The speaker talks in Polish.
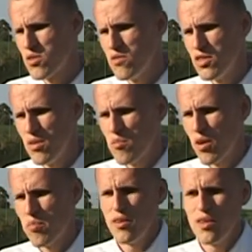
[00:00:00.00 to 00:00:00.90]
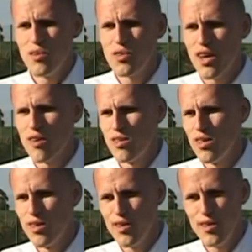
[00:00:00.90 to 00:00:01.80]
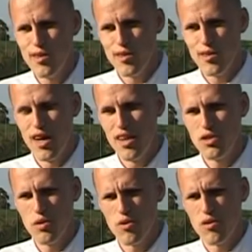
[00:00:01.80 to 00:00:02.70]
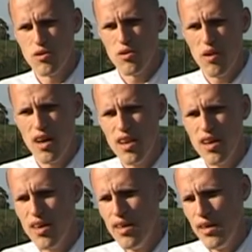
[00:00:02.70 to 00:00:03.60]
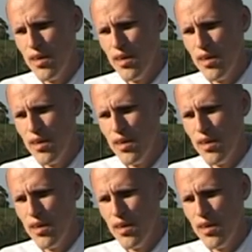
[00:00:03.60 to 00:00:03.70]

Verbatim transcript: Oczywiście nie mogę powiedzieć, jak one e, dalej się potoczą, ale